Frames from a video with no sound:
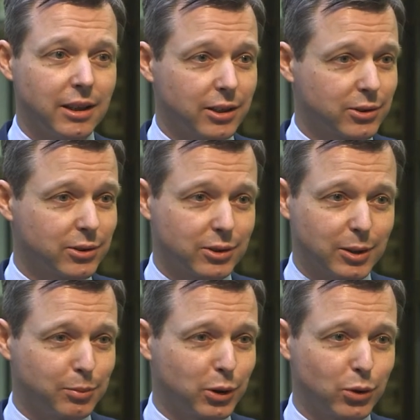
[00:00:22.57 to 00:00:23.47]
Es
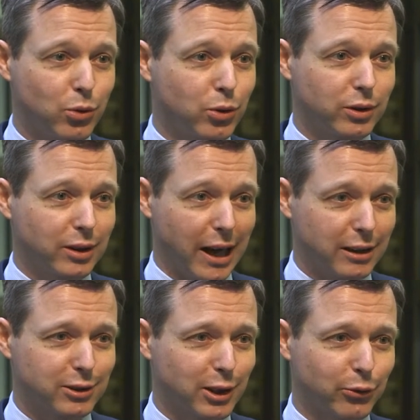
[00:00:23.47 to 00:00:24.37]
gibt genügend
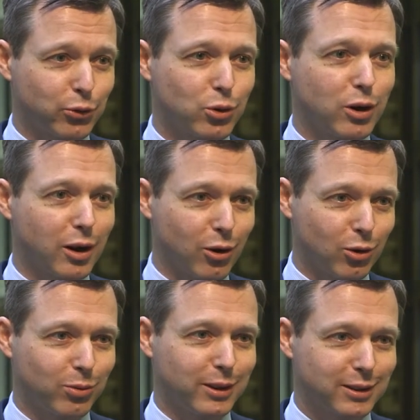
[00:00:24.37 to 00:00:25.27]
Land dafür,
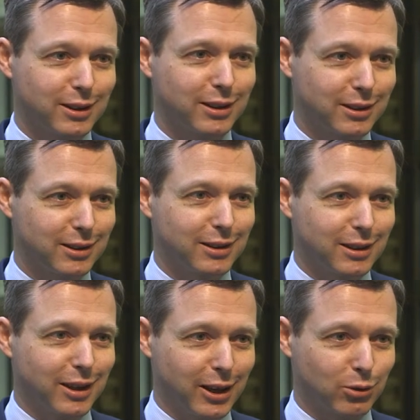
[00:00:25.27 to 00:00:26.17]
auch wenn die
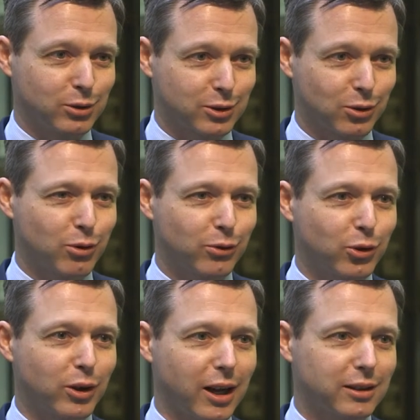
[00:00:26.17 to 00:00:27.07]
Erosion
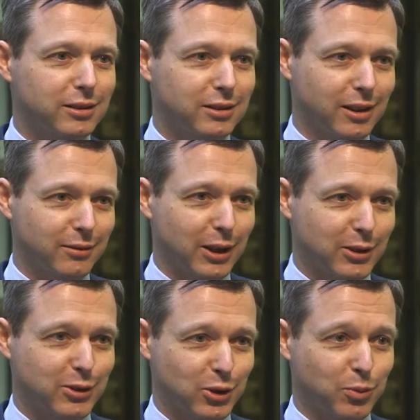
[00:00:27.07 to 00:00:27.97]
von Land ein
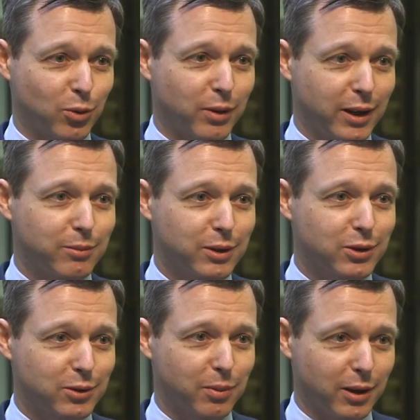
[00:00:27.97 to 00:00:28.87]
wachsendes Problem
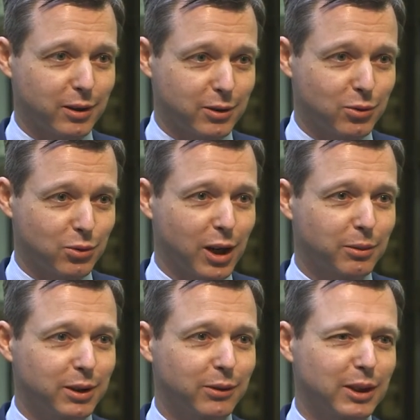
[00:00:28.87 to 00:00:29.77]
ist bei
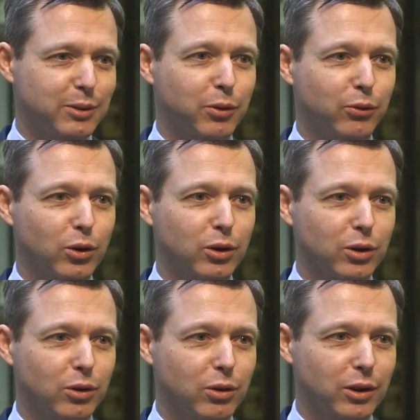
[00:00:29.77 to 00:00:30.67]
Zunahme der
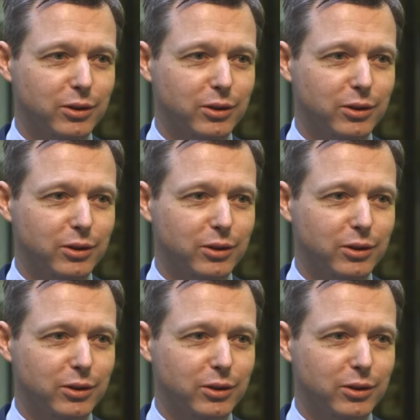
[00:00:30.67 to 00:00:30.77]
Weltbevölkerung.